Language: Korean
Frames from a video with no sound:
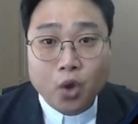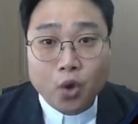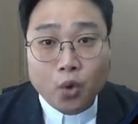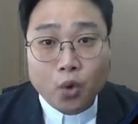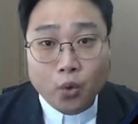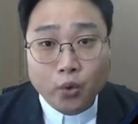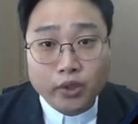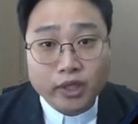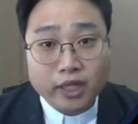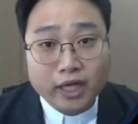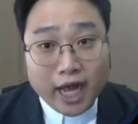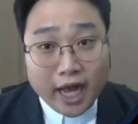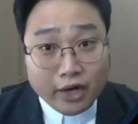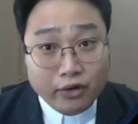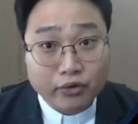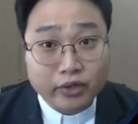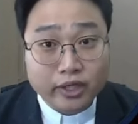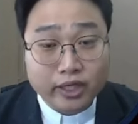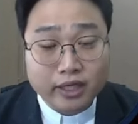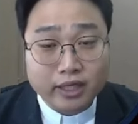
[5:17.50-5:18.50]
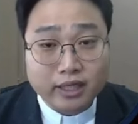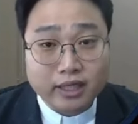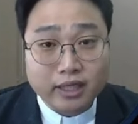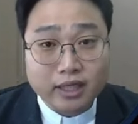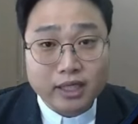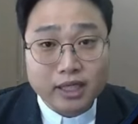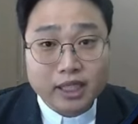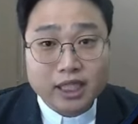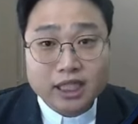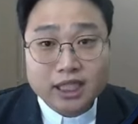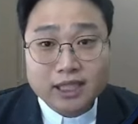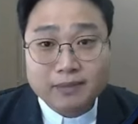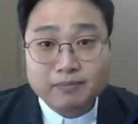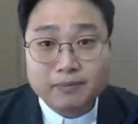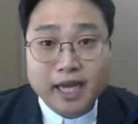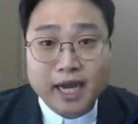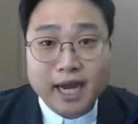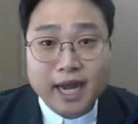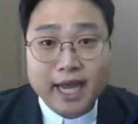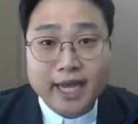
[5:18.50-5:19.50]
오늘 하루를
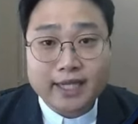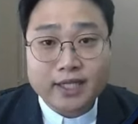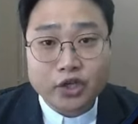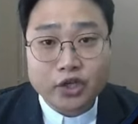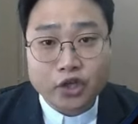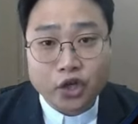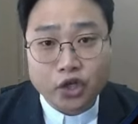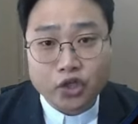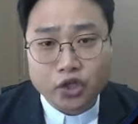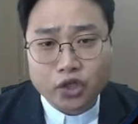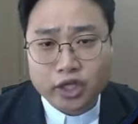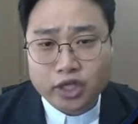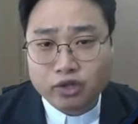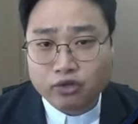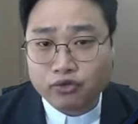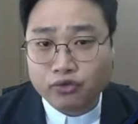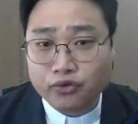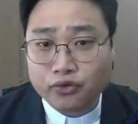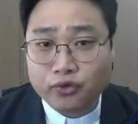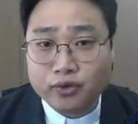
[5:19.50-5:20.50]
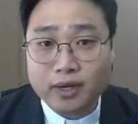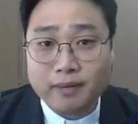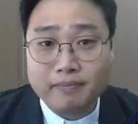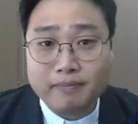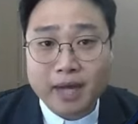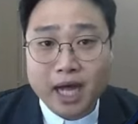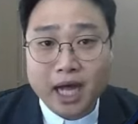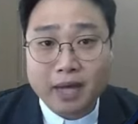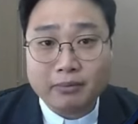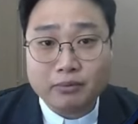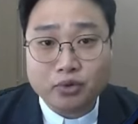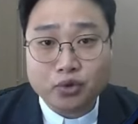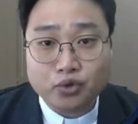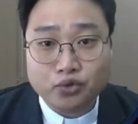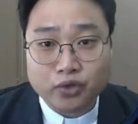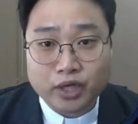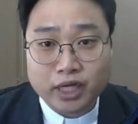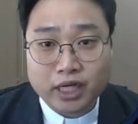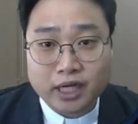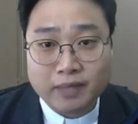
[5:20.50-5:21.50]
십자가에서 여전히 궁유한 마음으로
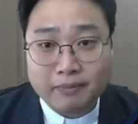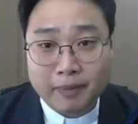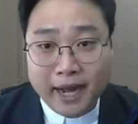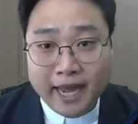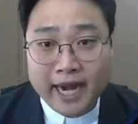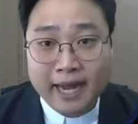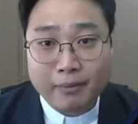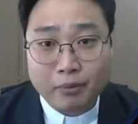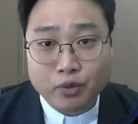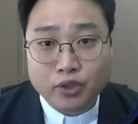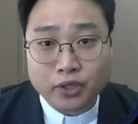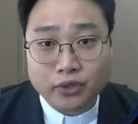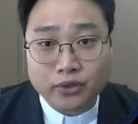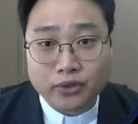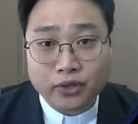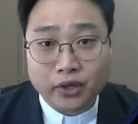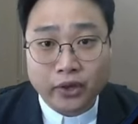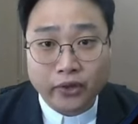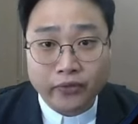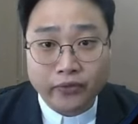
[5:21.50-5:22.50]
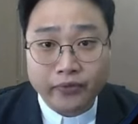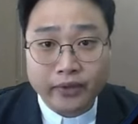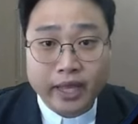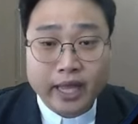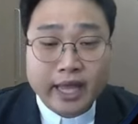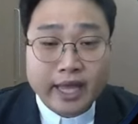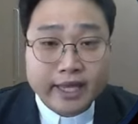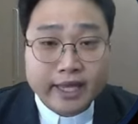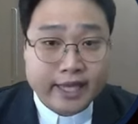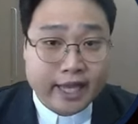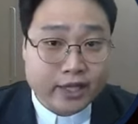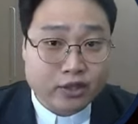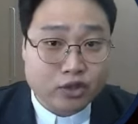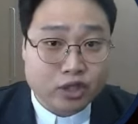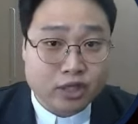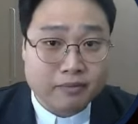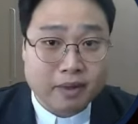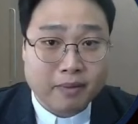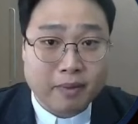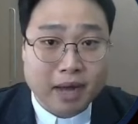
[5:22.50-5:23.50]
우리를 바라보셨던
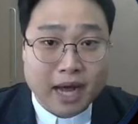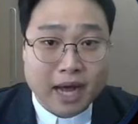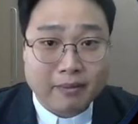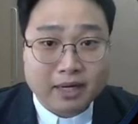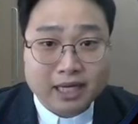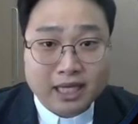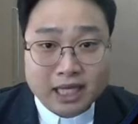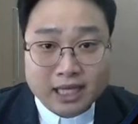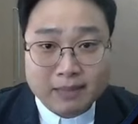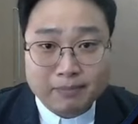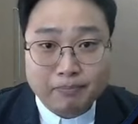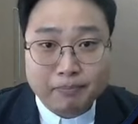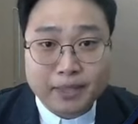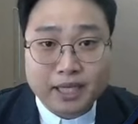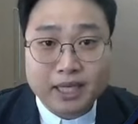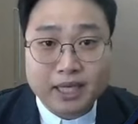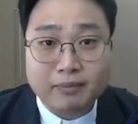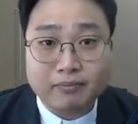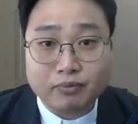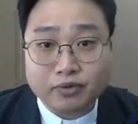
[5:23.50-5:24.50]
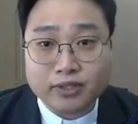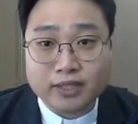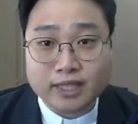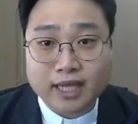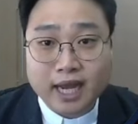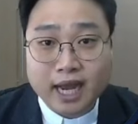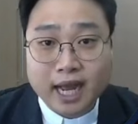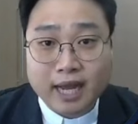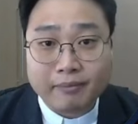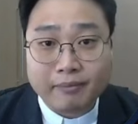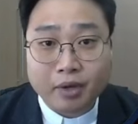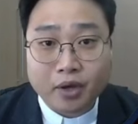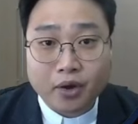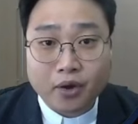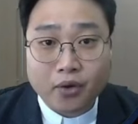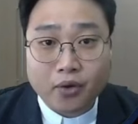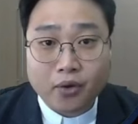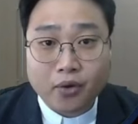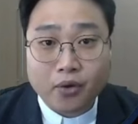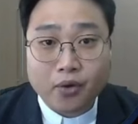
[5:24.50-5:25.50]
예수님의 마음을 깊이
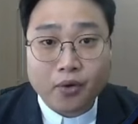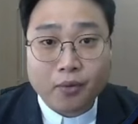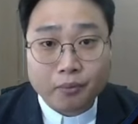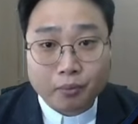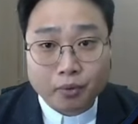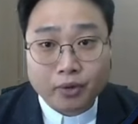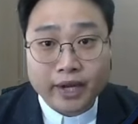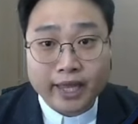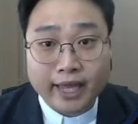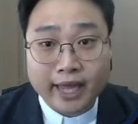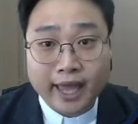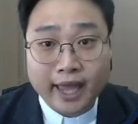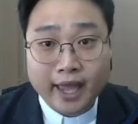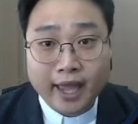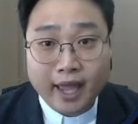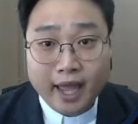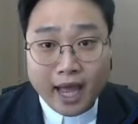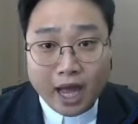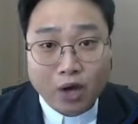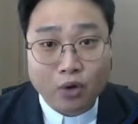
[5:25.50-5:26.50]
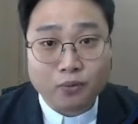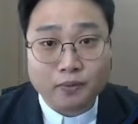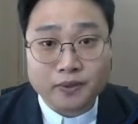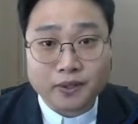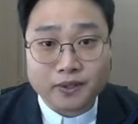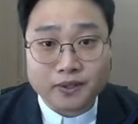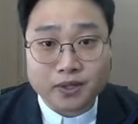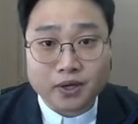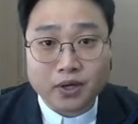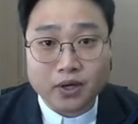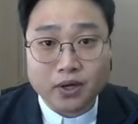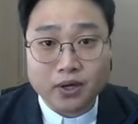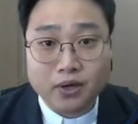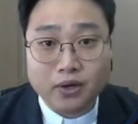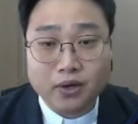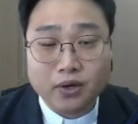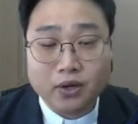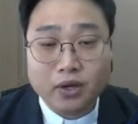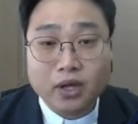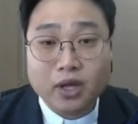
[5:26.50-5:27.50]
묵상하며 보내게 하옵소서.
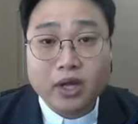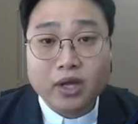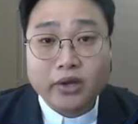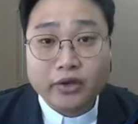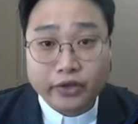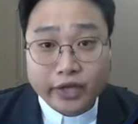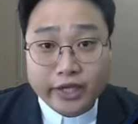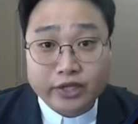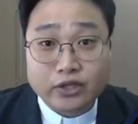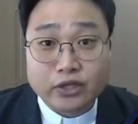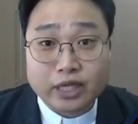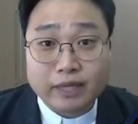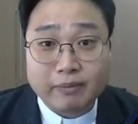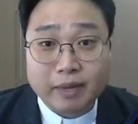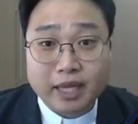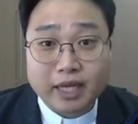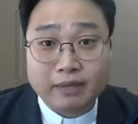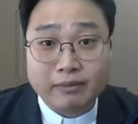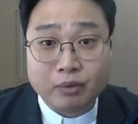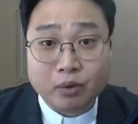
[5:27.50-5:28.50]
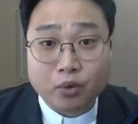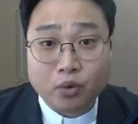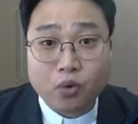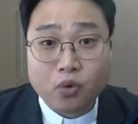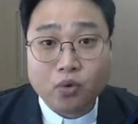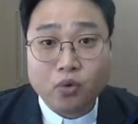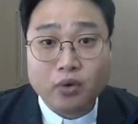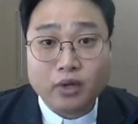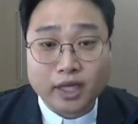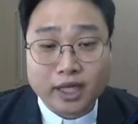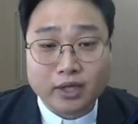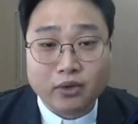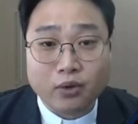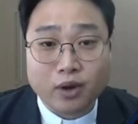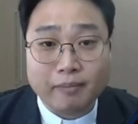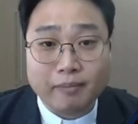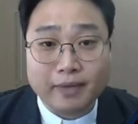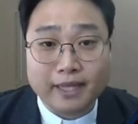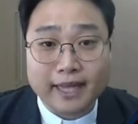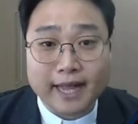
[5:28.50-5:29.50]
예수님의 이름으로
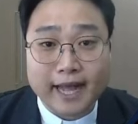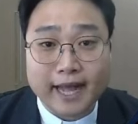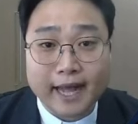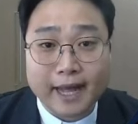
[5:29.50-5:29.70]
기도합니다.